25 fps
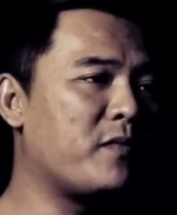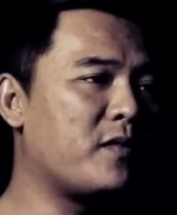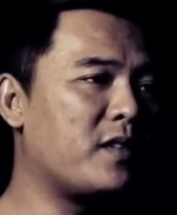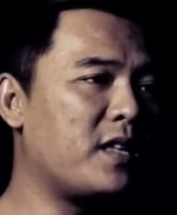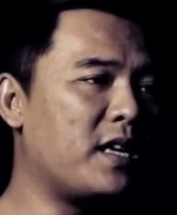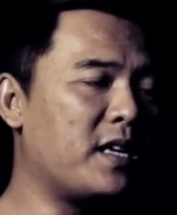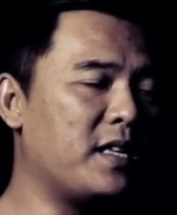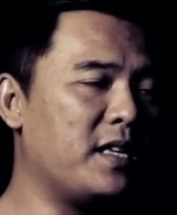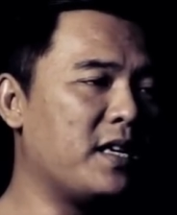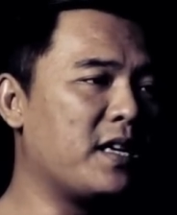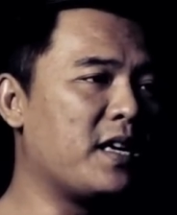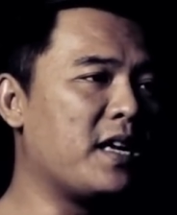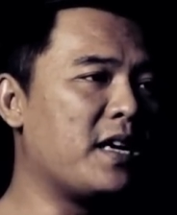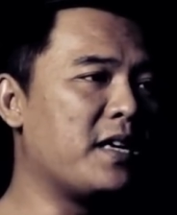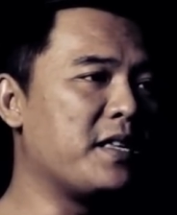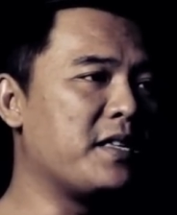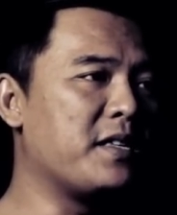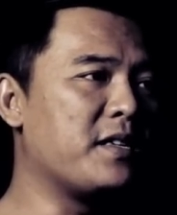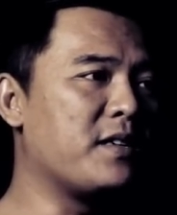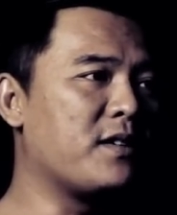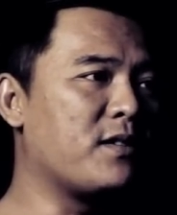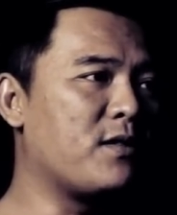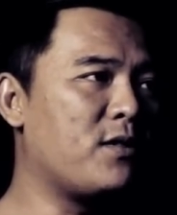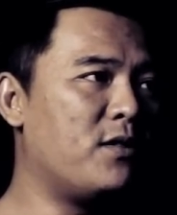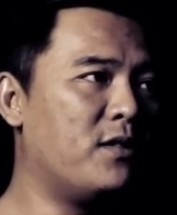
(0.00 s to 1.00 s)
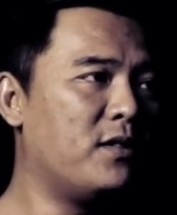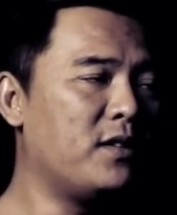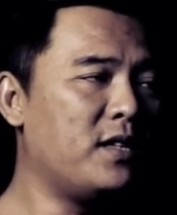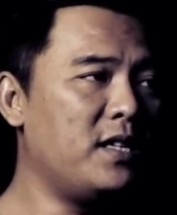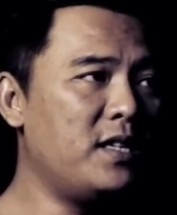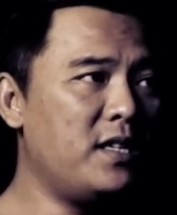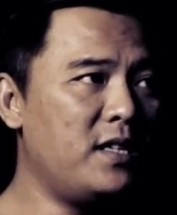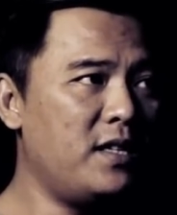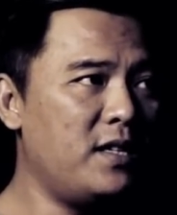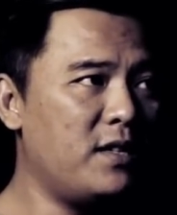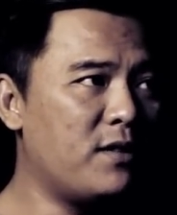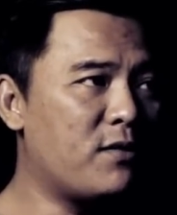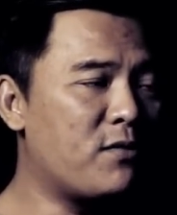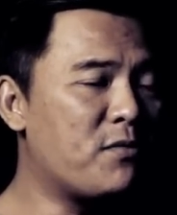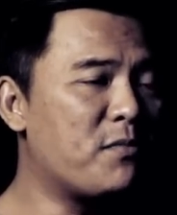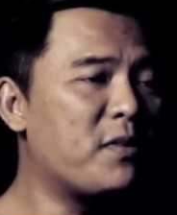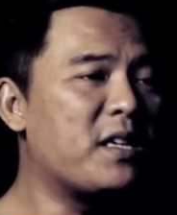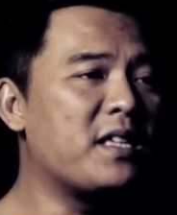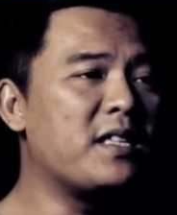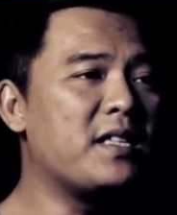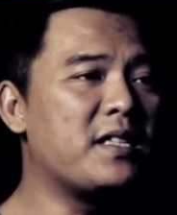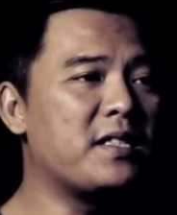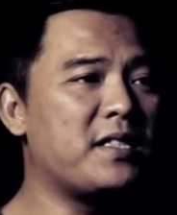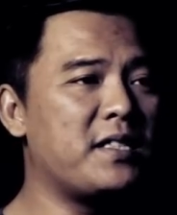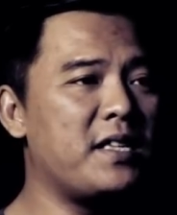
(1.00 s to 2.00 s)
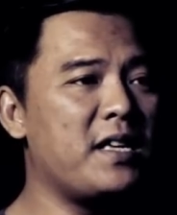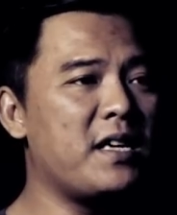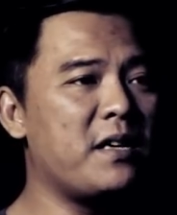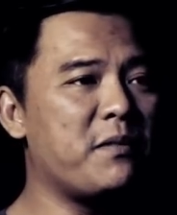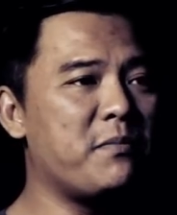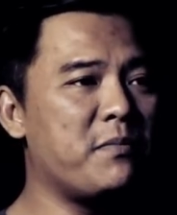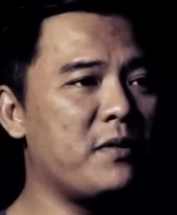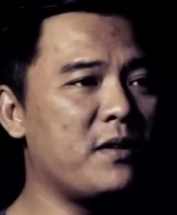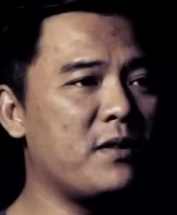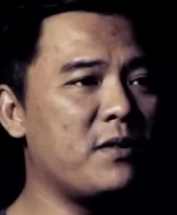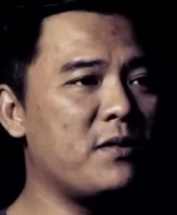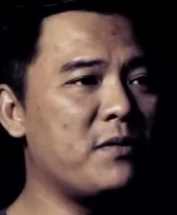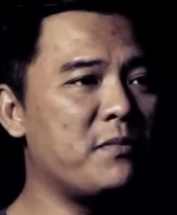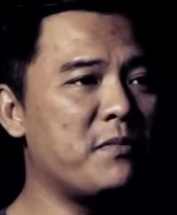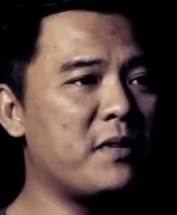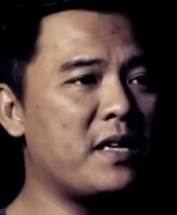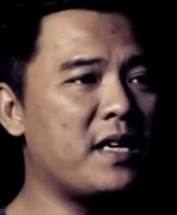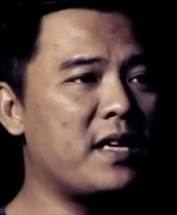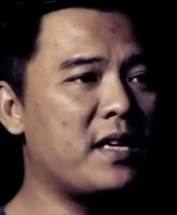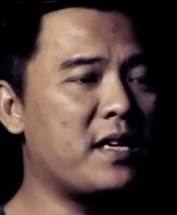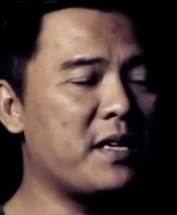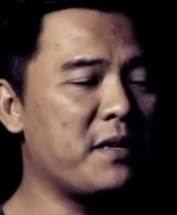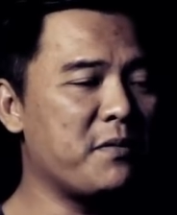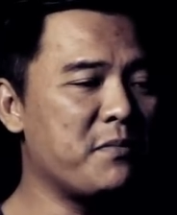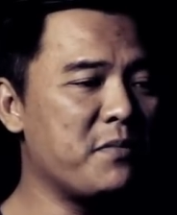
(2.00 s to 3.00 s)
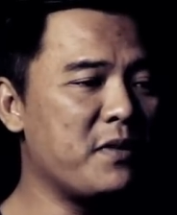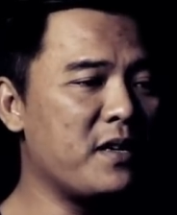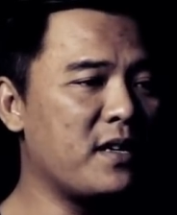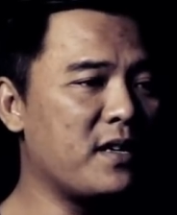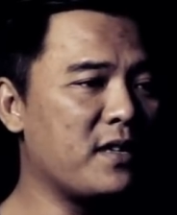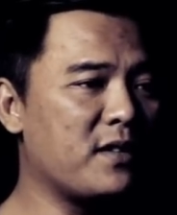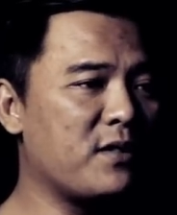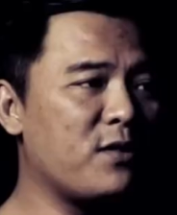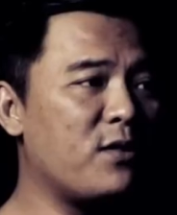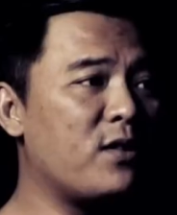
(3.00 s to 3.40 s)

nanya-nanya, kok ini rumahnya siapa, kok menarik banget.